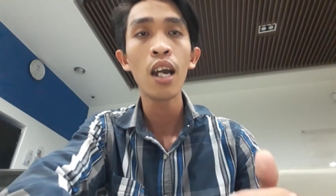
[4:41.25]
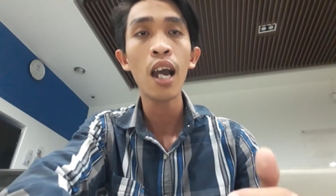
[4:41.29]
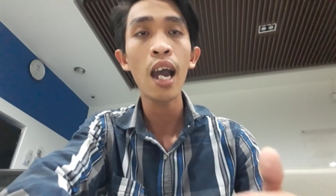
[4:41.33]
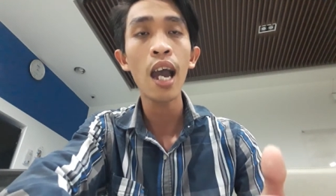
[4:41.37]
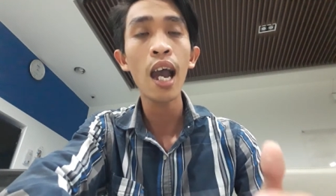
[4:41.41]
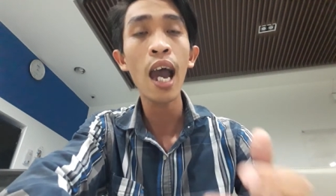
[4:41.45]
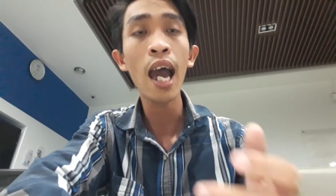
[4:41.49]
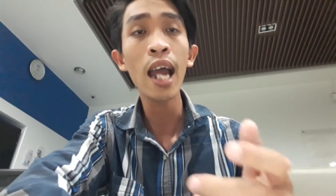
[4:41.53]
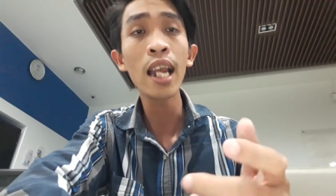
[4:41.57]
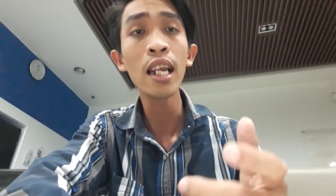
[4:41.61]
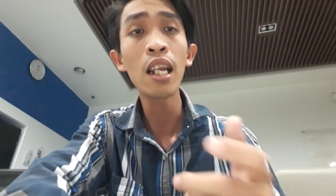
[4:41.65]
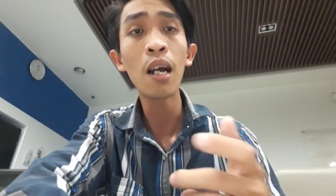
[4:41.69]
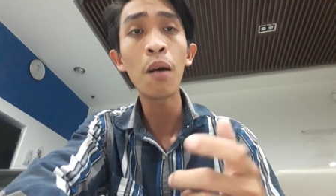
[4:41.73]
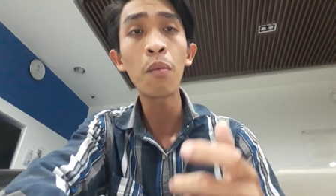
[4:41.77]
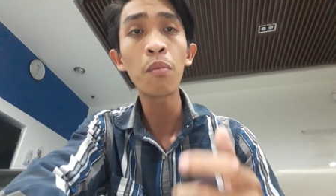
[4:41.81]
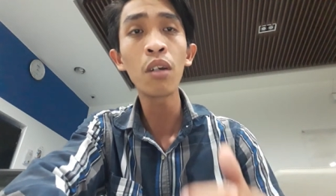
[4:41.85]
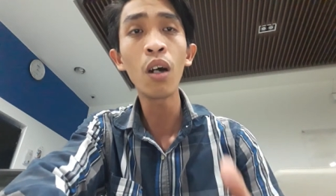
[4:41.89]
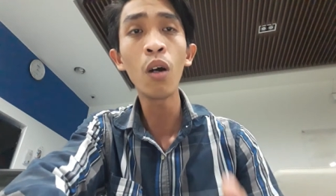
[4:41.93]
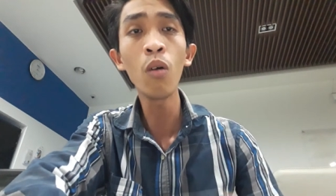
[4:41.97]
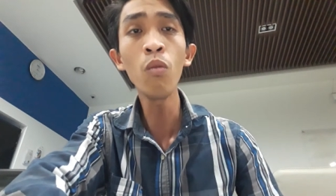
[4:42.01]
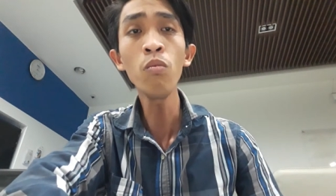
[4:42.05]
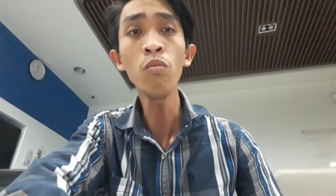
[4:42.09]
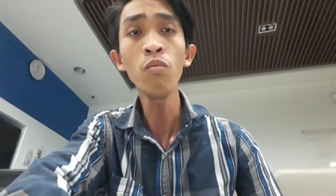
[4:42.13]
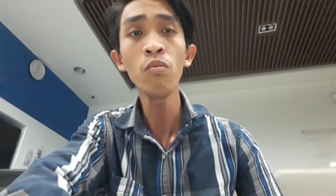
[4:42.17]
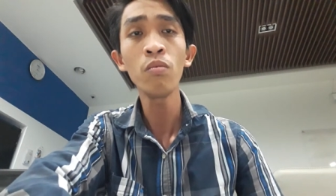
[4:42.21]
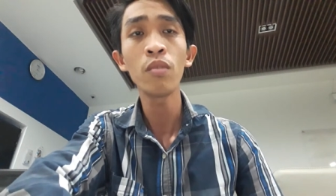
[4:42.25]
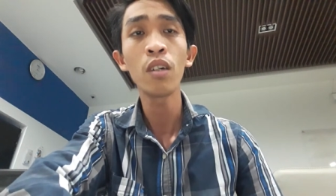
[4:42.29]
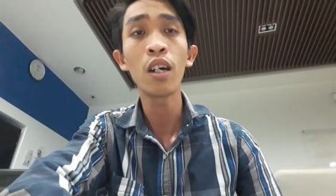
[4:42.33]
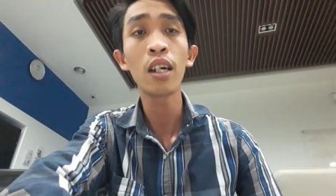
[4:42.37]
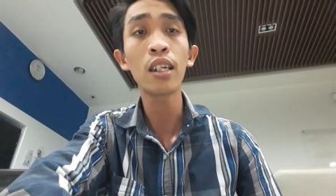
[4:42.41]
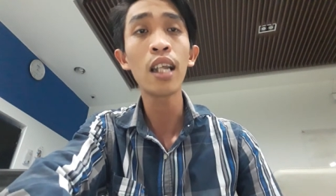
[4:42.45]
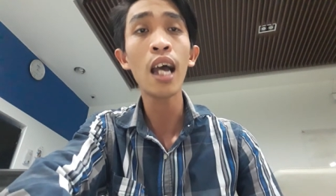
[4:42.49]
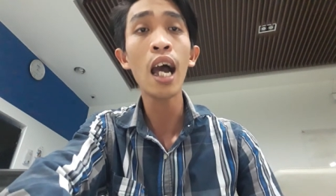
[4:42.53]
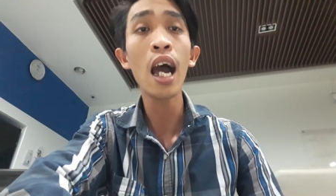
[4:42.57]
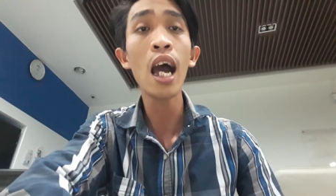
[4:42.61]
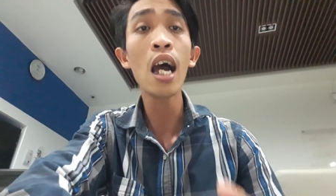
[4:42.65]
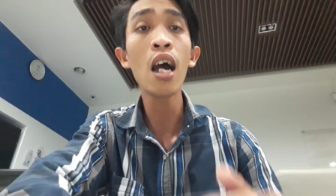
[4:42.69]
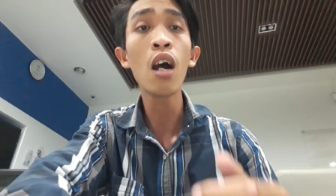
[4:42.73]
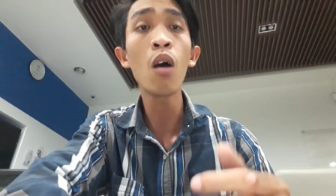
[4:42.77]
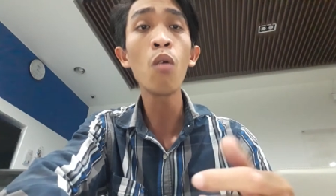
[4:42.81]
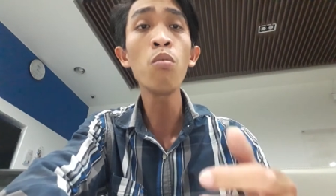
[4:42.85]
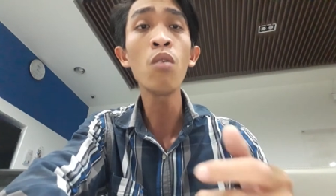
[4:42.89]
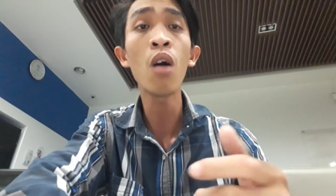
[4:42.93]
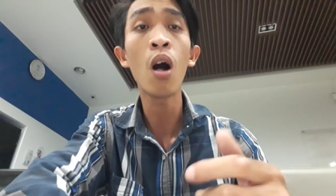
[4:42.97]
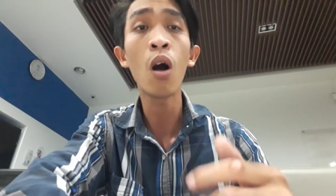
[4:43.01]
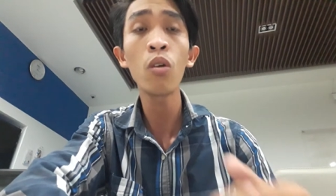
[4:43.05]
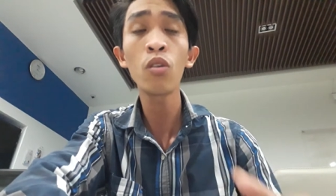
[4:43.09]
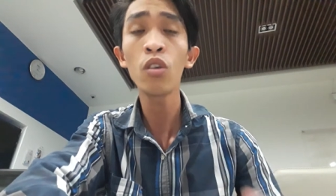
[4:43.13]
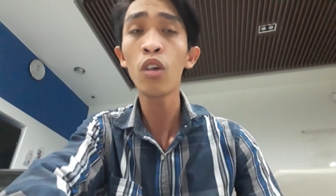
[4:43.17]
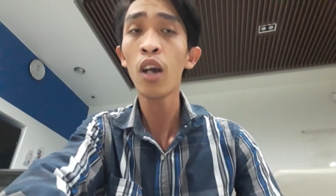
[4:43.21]
anh làm đúng người ta ủng
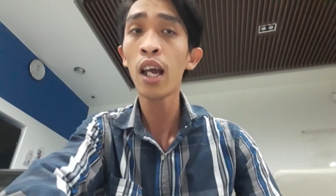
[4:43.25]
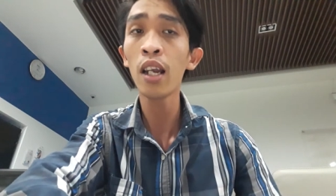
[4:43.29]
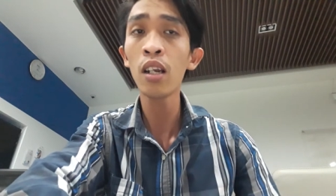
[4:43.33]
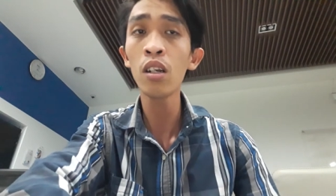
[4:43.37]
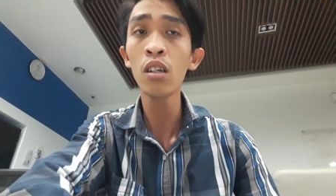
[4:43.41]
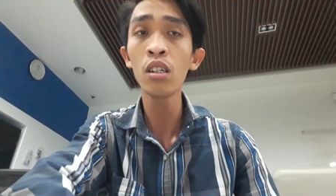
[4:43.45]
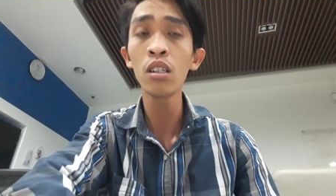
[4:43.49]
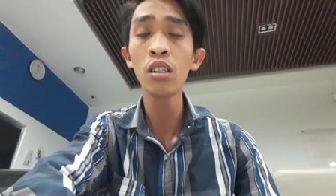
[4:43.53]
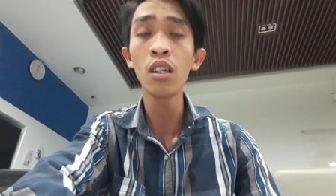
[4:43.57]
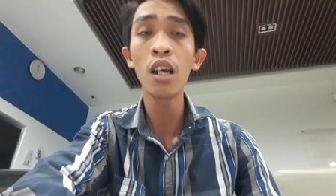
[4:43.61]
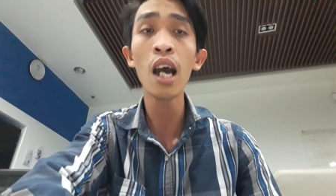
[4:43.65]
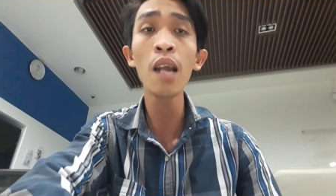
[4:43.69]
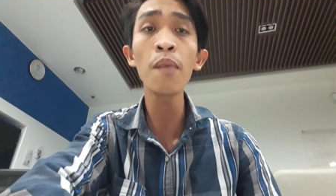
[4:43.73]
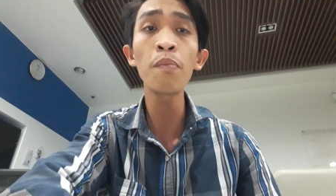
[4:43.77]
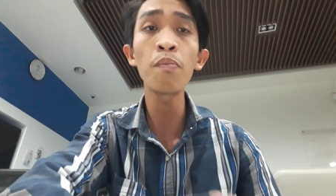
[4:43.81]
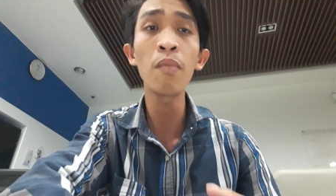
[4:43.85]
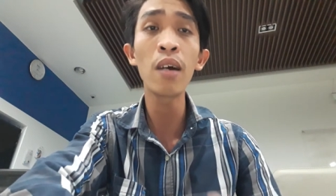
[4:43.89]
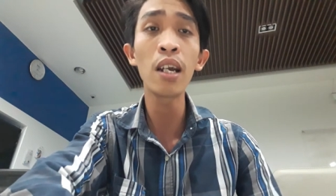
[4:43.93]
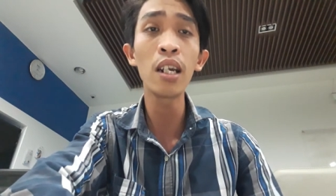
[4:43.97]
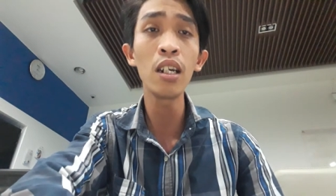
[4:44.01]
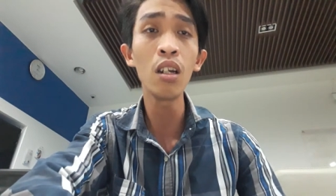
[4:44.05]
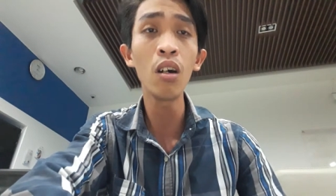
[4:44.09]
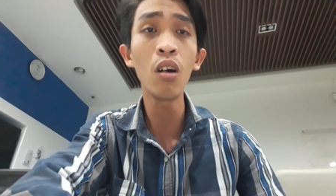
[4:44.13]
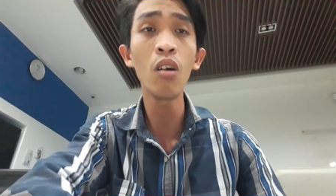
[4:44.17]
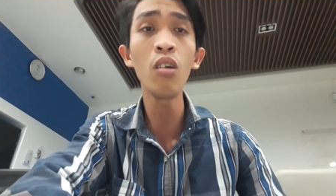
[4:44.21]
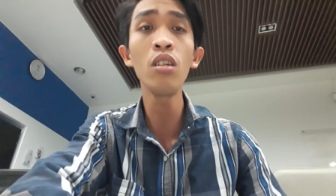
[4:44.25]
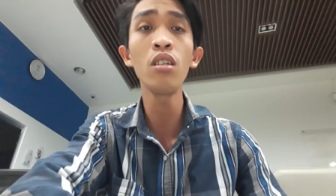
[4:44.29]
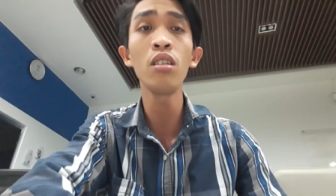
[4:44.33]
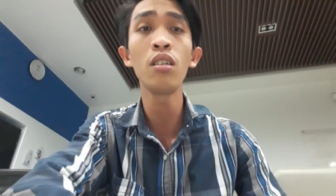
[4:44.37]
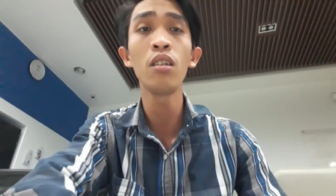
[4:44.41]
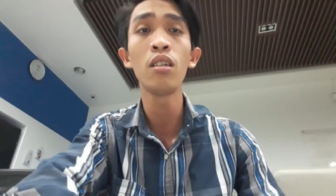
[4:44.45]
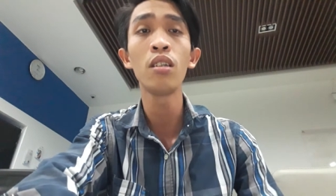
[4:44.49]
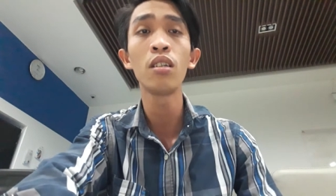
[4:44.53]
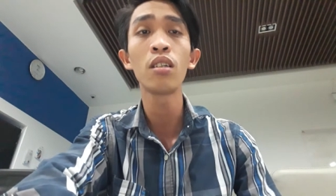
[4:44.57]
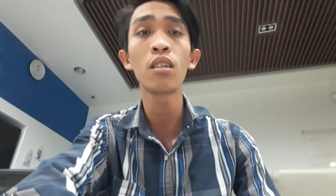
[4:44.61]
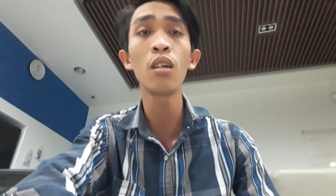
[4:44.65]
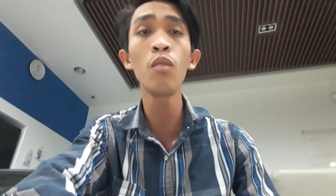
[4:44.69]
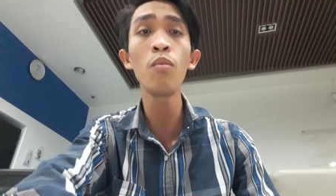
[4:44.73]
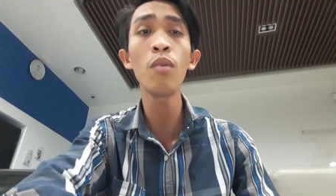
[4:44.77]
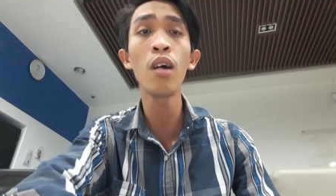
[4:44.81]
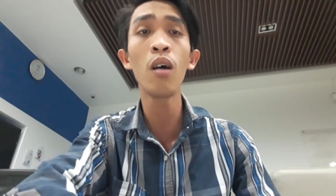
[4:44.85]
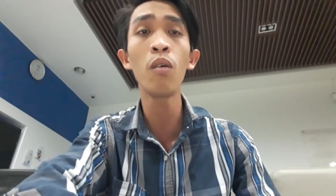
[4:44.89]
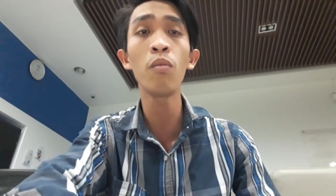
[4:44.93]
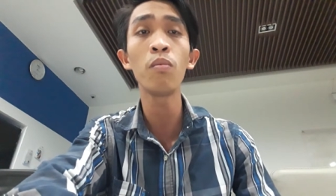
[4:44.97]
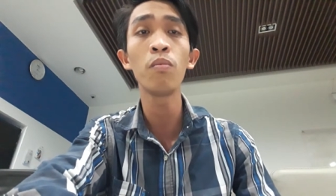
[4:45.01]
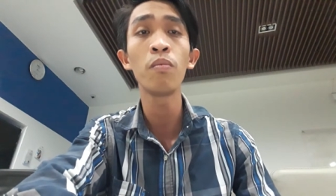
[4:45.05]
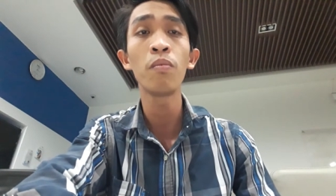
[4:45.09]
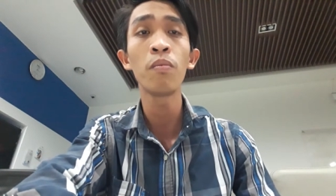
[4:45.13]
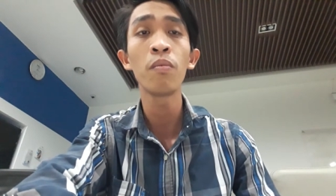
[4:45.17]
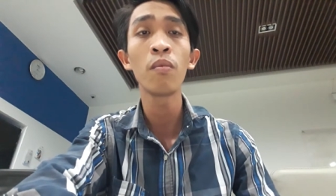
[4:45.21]
hộ cho anh hết mình luôn đúng
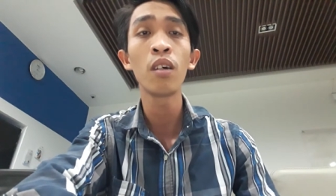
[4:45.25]
không